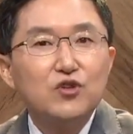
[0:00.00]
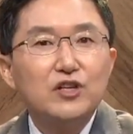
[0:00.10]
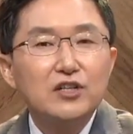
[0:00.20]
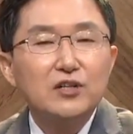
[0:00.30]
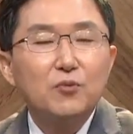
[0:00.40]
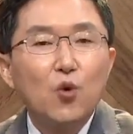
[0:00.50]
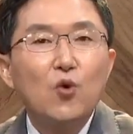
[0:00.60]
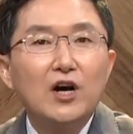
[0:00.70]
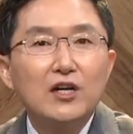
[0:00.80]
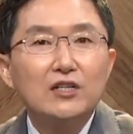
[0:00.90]
의이
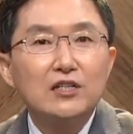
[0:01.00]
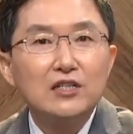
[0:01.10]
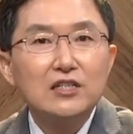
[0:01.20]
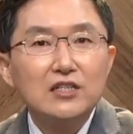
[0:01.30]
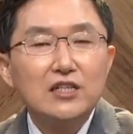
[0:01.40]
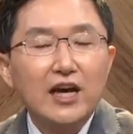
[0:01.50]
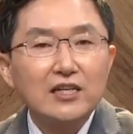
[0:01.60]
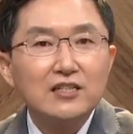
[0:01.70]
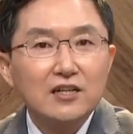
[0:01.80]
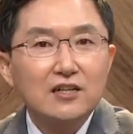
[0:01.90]
봉환, 이
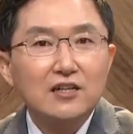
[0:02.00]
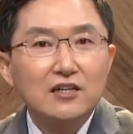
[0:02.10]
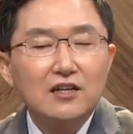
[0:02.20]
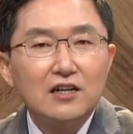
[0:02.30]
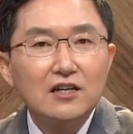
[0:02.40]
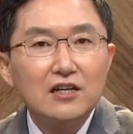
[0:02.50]
행사가